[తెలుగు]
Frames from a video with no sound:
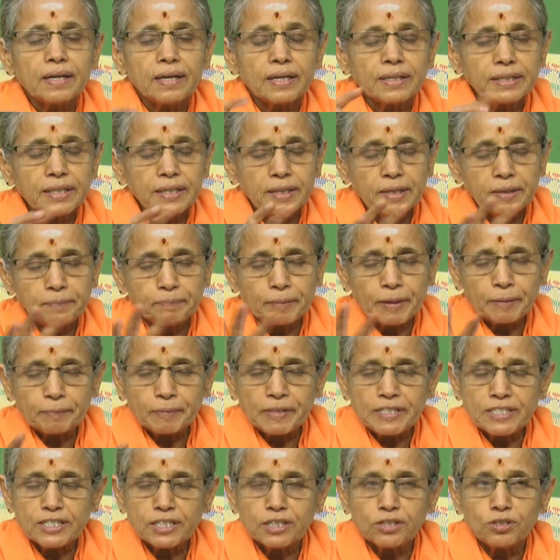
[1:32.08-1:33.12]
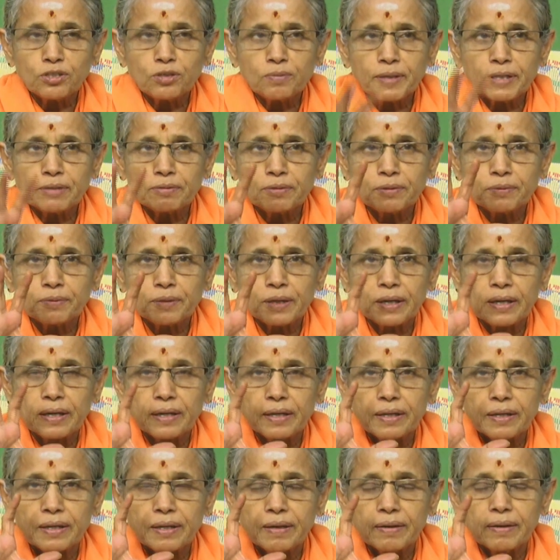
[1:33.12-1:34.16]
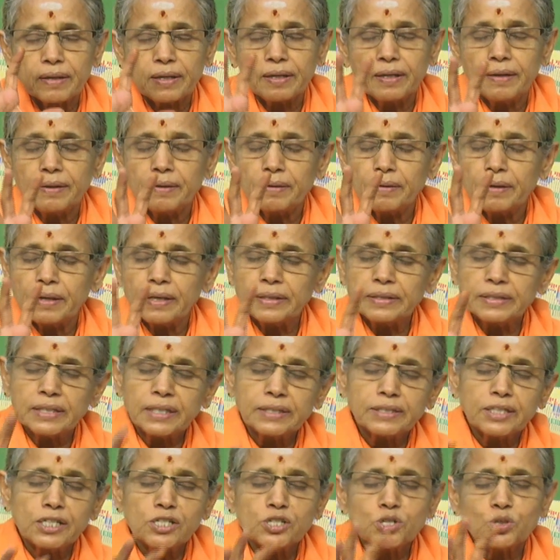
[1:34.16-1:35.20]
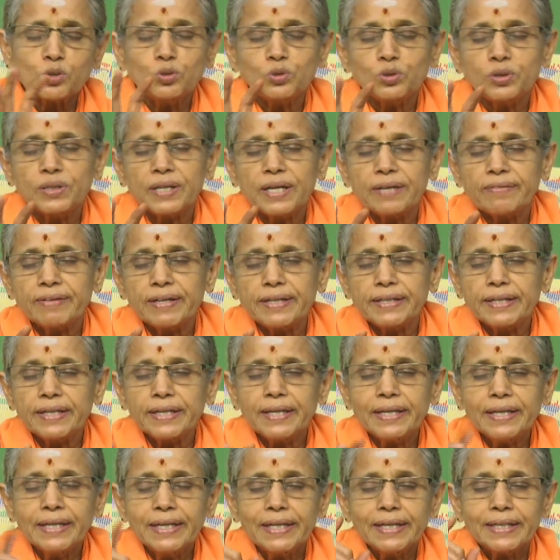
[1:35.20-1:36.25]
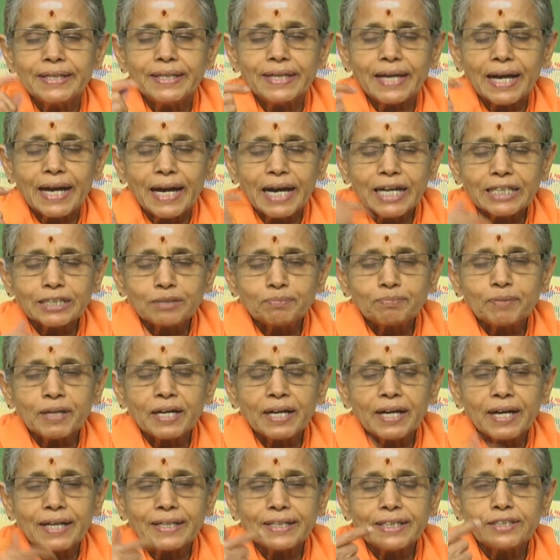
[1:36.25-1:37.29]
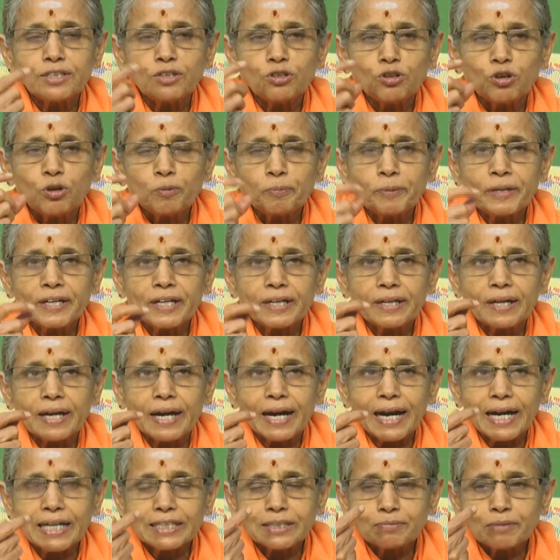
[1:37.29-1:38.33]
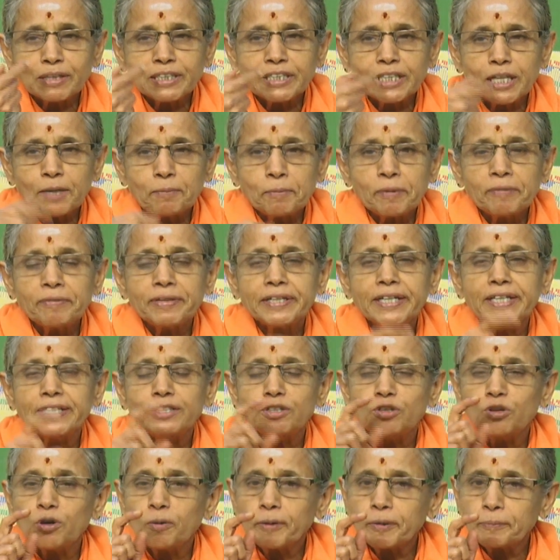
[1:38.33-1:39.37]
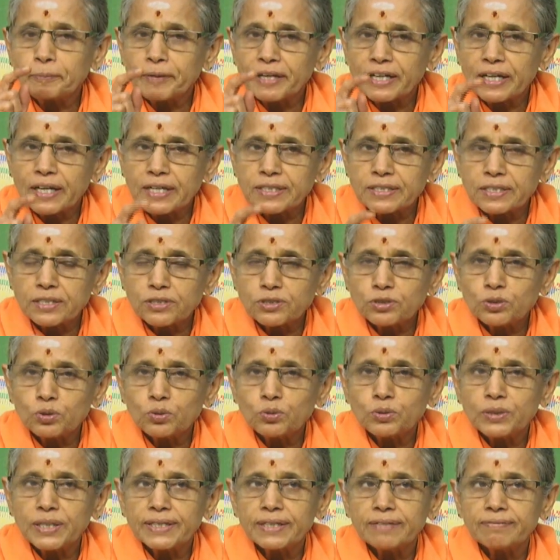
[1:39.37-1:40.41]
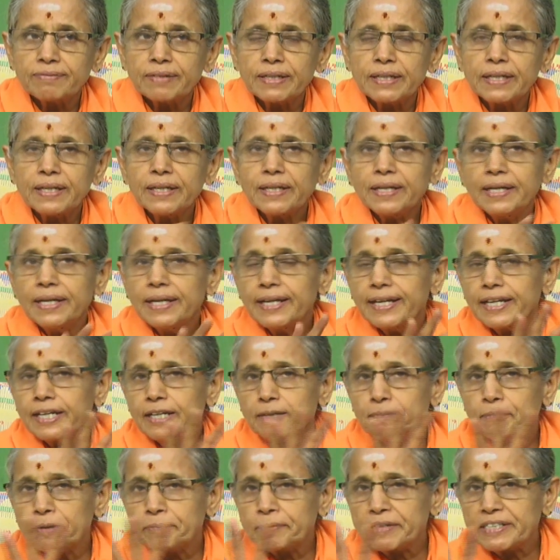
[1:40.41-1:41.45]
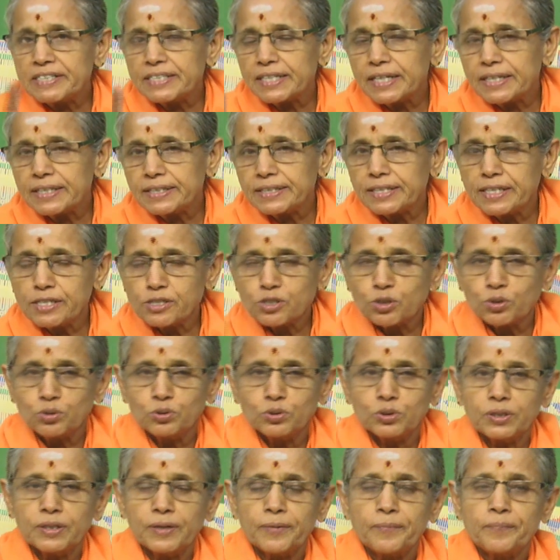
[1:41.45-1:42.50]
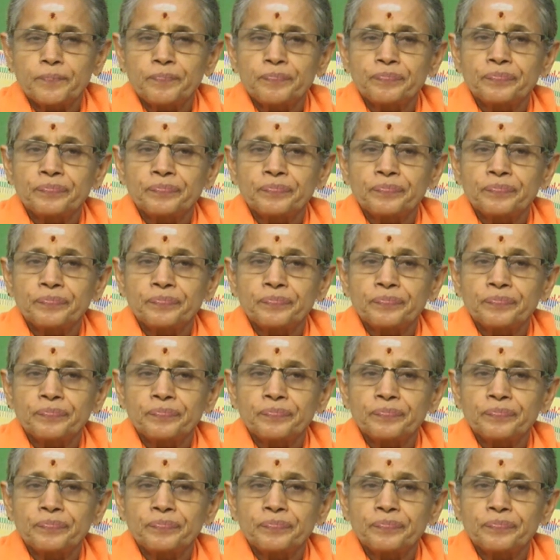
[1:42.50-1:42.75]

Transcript: అంటే ఈ ప్రపంచంలో మనం అంతా తెలుసుకుంటున్నామంటే ఈ ఆత్మ అనేది లోపల ఆత్మ దీపం అనేది లోపల ప్రకాశిస్తూ ఉండటం వల్ల ఈ ప్రపంచాన్ని తెలుసుకుంటున్నాం